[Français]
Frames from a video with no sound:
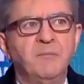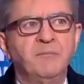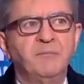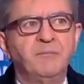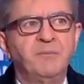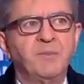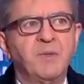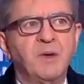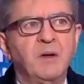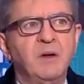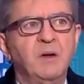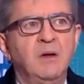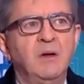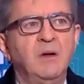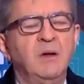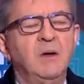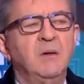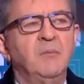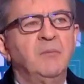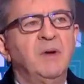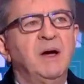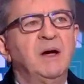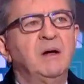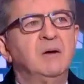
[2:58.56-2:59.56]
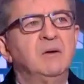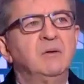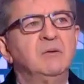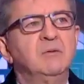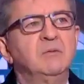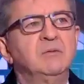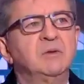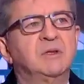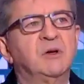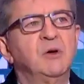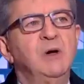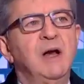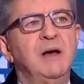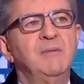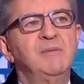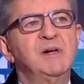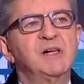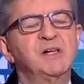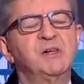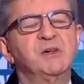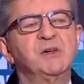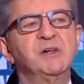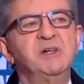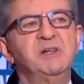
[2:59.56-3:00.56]
de piège à cette que majorité.
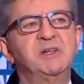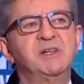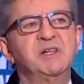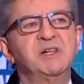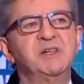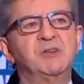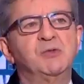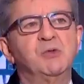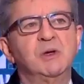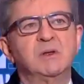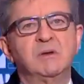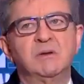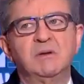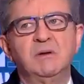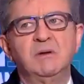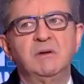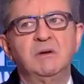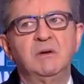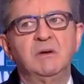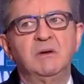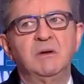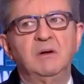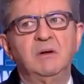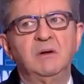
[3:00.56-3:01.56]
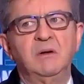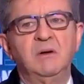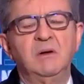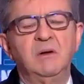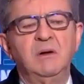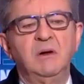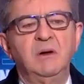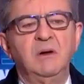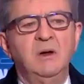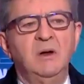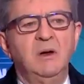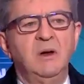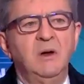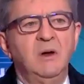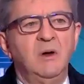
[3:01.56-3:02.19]
La majorité. Elle n'est pas tombée dans votre piège